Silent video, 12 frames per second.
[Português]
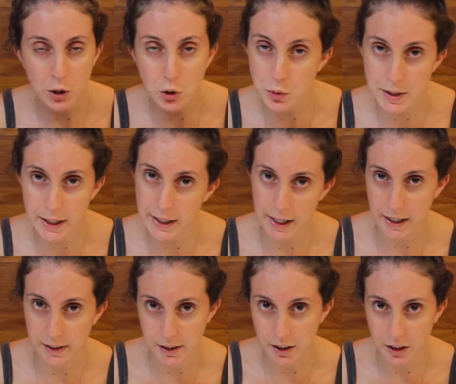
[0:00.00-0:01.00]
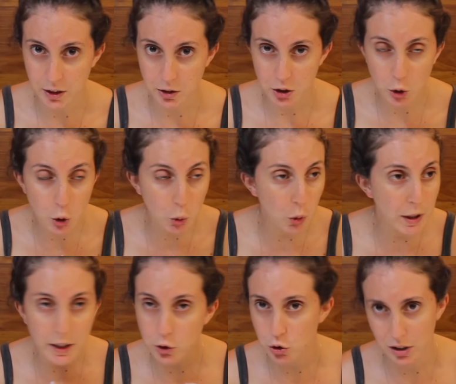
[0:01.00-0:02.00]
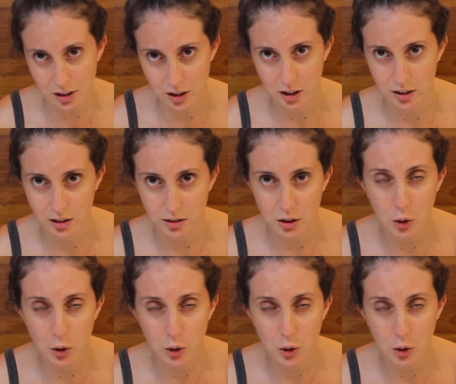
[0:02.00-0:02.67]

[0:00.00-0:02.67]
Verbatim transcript: Eu não sei quem é a Adriana. Eu não conheço a Adriana.